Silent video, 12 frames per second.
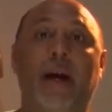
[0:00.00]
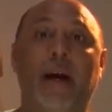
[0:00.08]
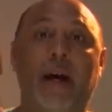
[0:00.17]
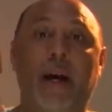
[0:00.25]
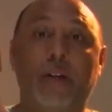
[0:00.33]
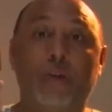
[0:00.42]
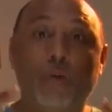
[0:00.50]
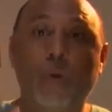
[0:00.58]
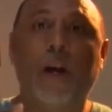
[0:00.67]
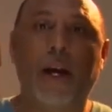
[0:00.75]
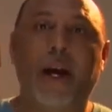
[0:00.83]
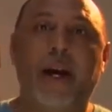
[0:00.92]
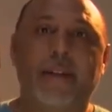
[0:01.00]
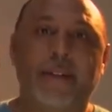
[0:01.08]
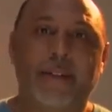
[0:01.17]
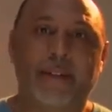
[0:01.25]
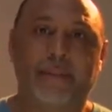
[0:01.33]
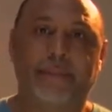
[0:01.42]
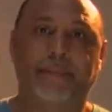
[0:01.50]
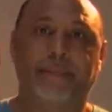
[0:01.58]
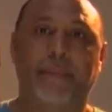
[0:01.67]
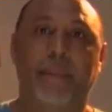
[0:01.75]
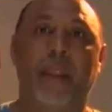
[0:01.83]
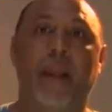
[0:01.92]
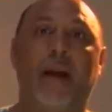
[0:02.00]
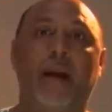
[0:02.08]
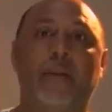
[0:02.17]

a sua casa, a casa